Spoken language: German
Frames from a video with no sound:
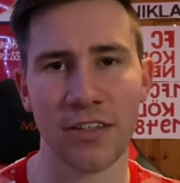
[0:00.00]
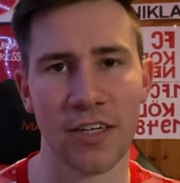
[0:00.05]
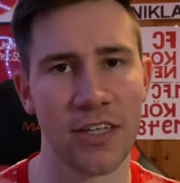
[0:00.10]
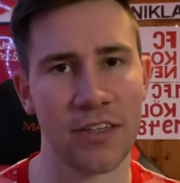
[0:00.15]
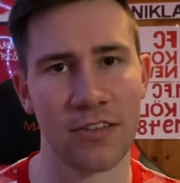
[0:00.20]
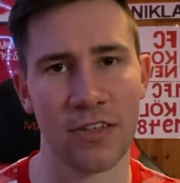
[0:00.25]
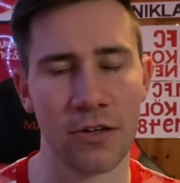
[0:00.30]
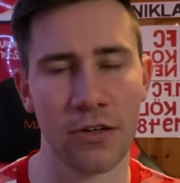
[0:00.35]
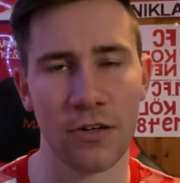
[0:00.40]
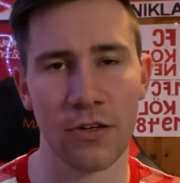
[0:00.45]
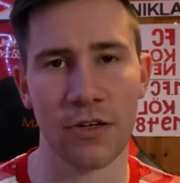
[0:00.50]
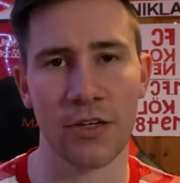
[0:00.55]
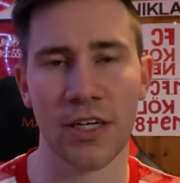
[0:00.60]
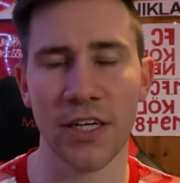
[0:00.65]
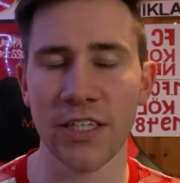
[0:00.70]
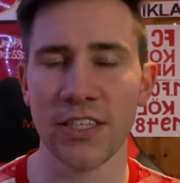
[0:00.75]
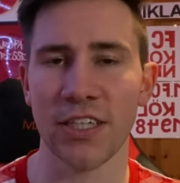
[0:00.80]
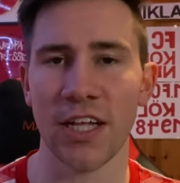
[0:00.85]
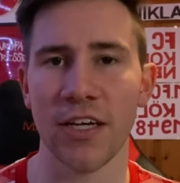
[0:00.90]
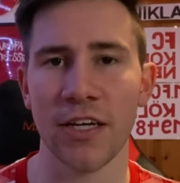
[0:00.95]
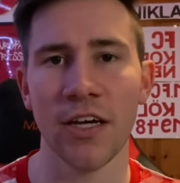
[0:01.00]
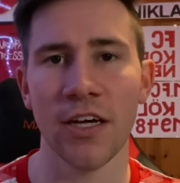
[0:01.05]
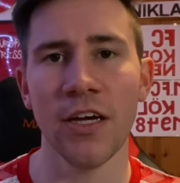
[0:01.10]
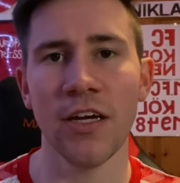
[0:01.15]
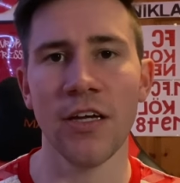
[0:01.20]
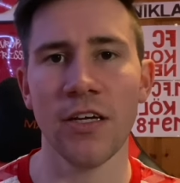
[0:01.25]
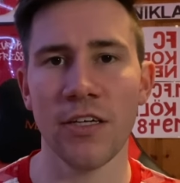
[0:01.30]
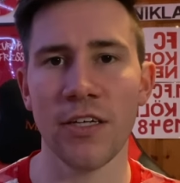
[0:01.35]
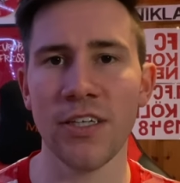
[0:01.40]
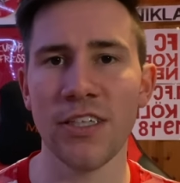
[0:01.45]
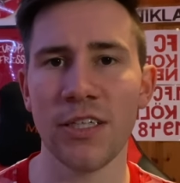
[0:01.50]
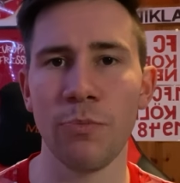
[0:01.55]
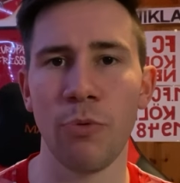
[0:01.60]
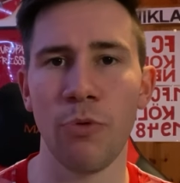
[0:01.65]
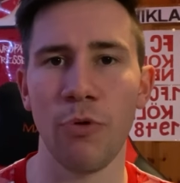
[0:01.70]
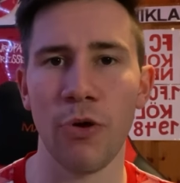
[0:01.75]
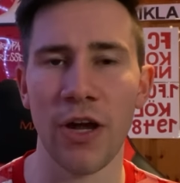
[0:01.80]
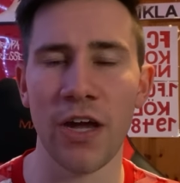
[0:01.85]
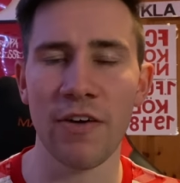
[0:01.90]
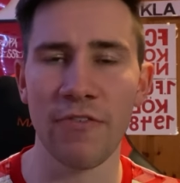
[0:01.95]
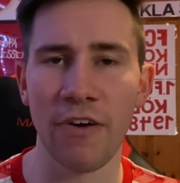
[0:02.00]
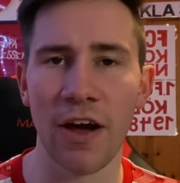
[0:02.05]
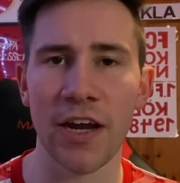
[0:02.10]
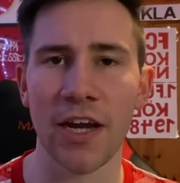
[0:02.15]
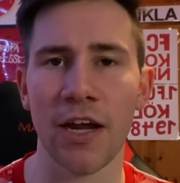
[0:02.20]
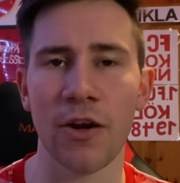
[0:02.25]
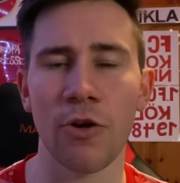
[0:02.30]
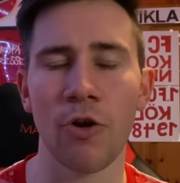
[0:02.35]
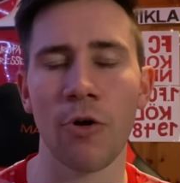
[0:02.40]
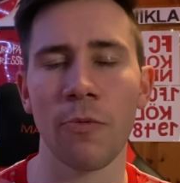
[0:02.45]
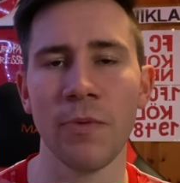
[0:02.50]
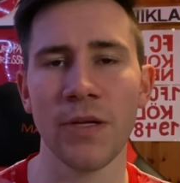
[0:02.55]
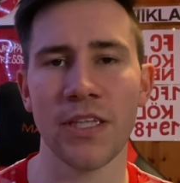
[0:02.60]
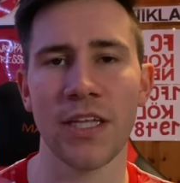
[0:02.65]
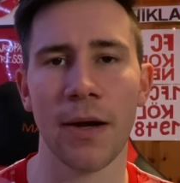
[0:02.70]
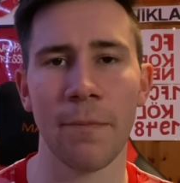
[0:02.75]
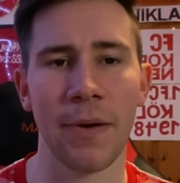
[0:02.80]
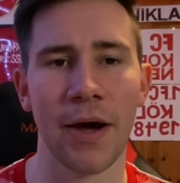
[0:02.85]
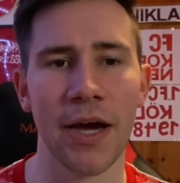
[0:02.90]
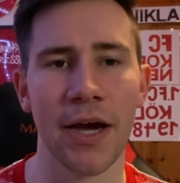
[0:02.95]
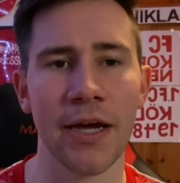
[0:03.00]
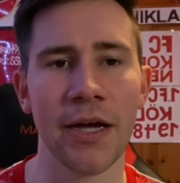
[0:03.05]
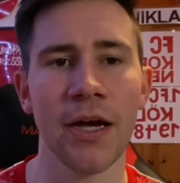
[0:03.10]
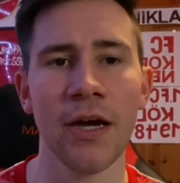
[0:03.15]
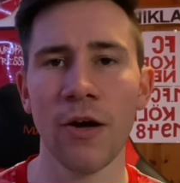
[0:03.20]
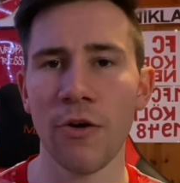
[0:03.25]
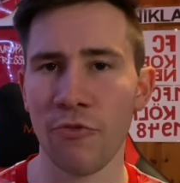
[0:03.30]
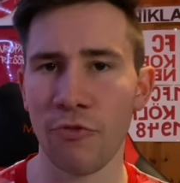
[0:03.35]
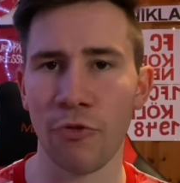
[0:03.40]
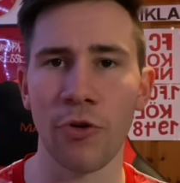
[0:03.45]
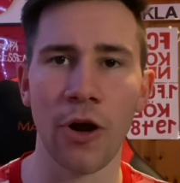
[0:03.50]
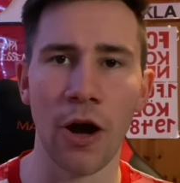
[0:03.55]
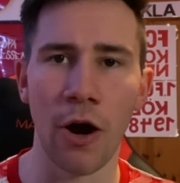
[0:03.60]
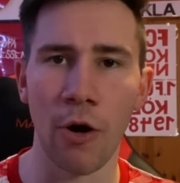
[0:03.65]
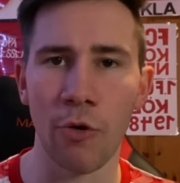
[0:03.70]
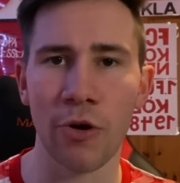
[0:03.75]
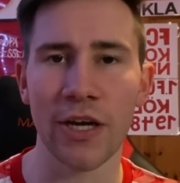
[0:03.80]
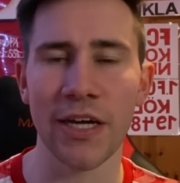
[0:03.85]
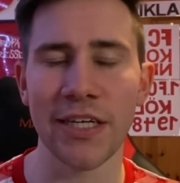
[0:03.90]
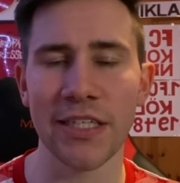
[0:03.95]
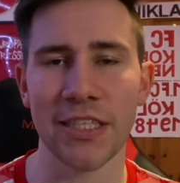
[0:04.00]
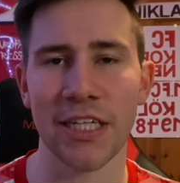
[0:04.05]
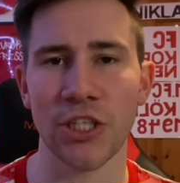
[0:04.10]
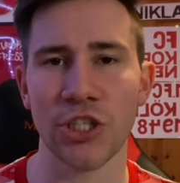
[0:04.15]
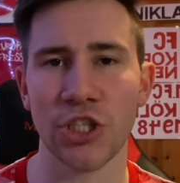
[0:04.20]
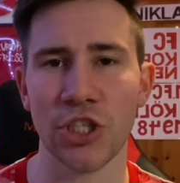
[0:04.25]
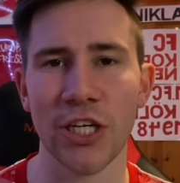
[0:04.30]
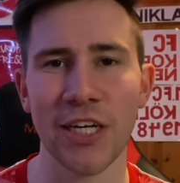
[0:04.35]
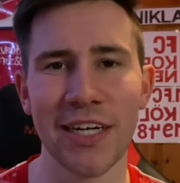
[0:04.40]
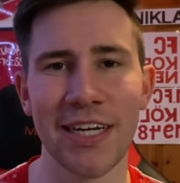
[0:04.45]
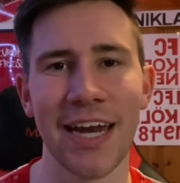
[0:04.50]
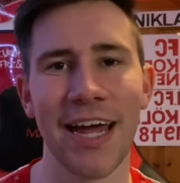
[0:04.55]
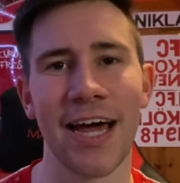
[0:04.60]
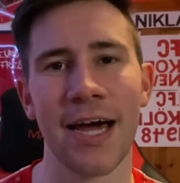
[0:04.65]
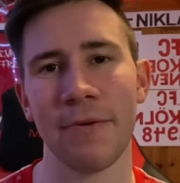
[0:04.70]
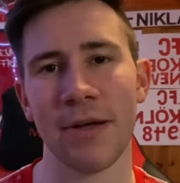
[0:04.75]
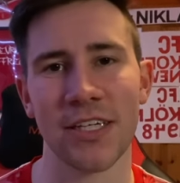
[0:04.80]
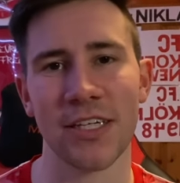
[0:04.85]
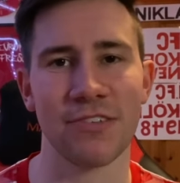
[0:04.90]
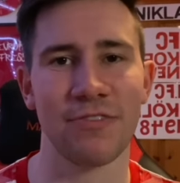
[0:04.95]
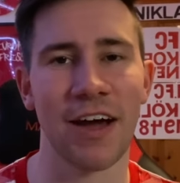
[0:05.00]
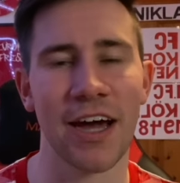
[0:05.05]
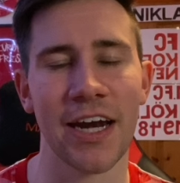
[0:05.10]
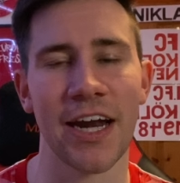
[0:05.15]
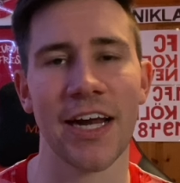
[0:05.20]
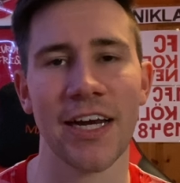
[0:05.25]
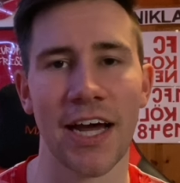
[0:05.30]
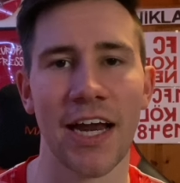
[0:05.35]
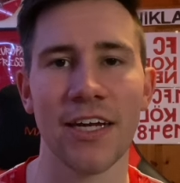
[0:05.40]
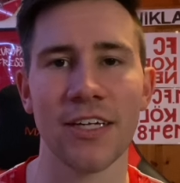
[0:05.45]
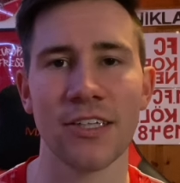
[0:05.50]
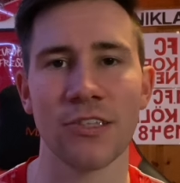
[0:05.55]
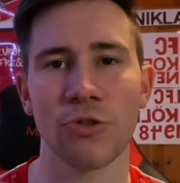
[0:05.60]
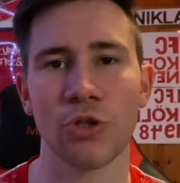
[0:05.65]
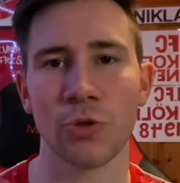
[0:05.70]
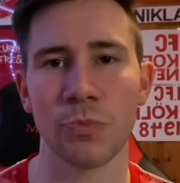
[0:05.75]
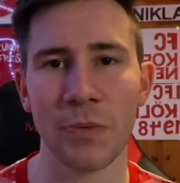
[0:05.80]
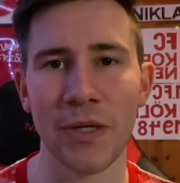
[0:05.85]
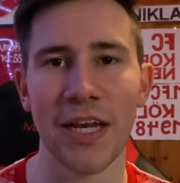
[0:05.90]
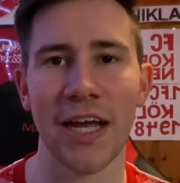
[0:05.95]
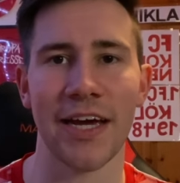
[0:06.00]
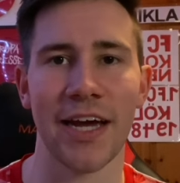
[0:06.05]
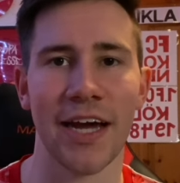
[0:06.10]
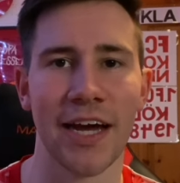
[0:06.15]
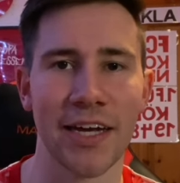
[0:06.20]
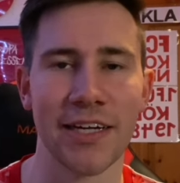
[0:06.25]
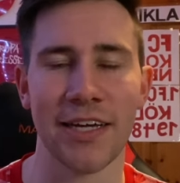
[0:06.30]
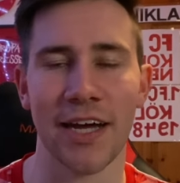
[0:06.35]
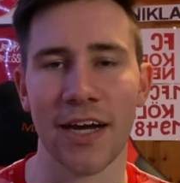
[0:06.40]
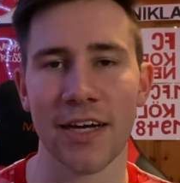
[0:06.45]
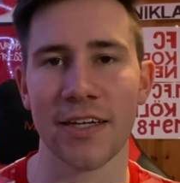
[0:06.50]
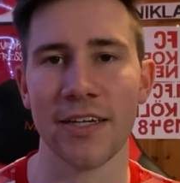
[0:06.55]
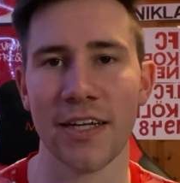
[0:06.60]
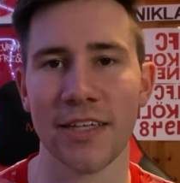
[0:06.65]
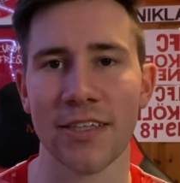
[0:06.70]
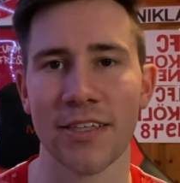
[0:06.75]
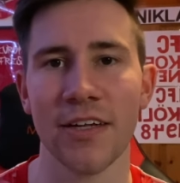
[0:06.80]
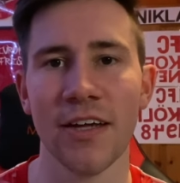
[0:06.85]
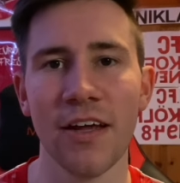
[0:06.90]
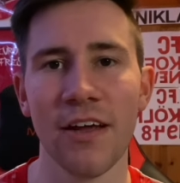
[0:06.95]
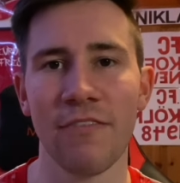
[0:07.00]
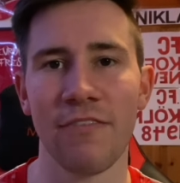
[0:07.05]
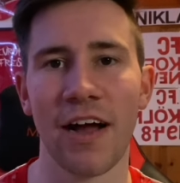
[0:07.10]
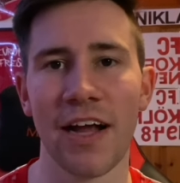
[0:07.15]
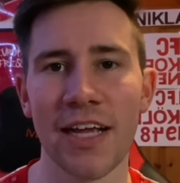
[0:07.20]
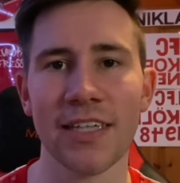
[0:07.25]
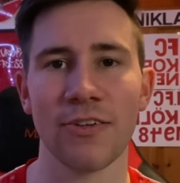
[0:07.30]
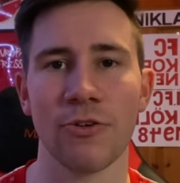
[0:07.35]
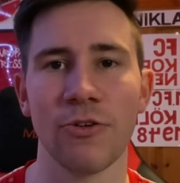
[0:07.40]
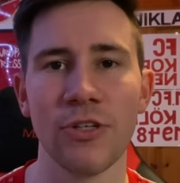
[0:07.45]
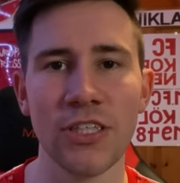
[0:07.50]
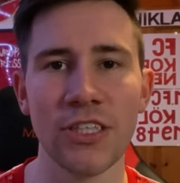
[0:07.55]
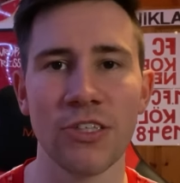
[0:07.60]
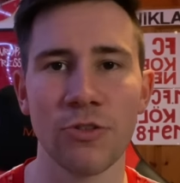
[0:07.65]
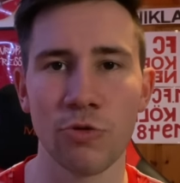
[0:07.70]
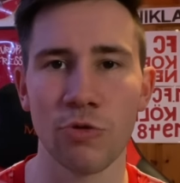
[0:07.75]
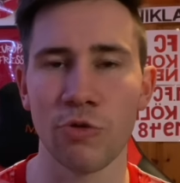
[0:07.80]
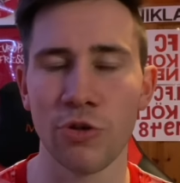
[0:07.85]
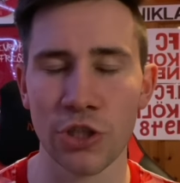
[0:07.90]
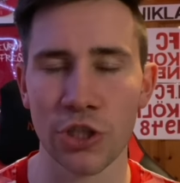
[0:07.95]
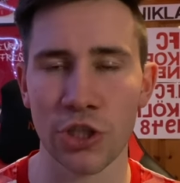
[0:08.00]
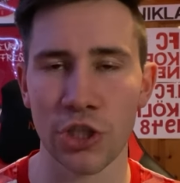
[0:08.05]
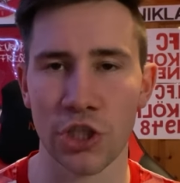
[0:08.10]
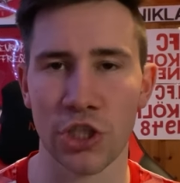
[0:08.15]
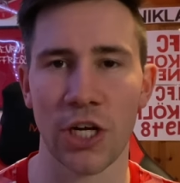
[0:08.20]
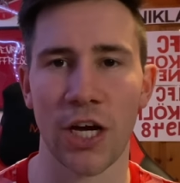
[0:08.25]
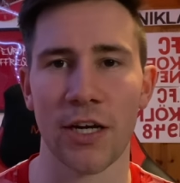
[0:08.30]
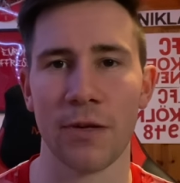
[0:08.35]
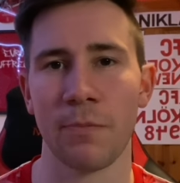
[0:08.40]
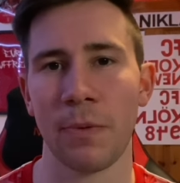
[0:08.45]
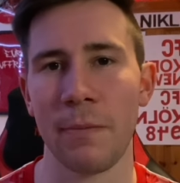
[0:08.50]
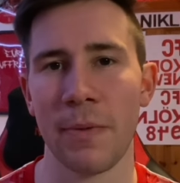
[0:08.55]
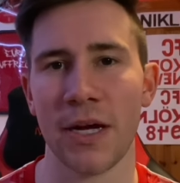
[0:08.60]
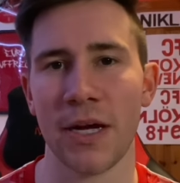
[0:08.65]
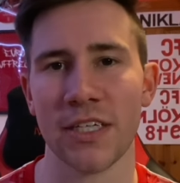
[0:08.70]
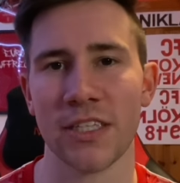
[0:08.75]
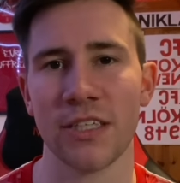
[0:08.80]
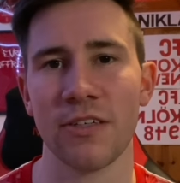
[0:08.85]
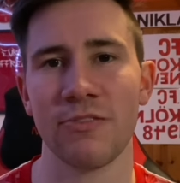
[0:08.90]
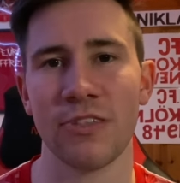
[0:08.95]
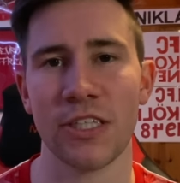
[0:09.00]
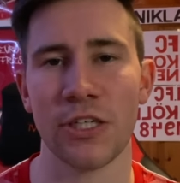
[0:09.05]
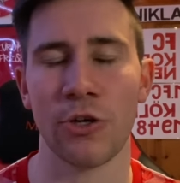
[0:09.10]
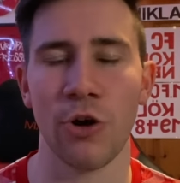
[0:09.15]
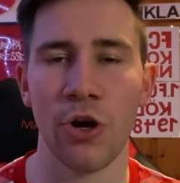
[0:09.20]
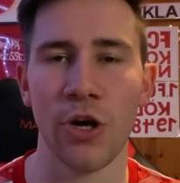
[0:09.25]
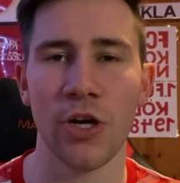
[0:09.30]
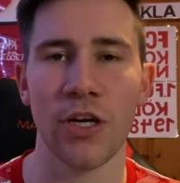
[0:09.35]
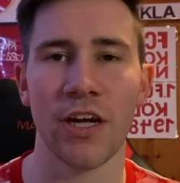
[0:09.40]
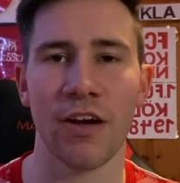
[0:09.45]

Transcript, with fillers: äh, Kingsley Isibue war da noch mit dabei, früher auch Kingsley Schindler, aber das waren halt alles so Spieler, ja, die hatten jetzt, waren jetzt auch nicht so durchgestartet beim ersten FC Köln.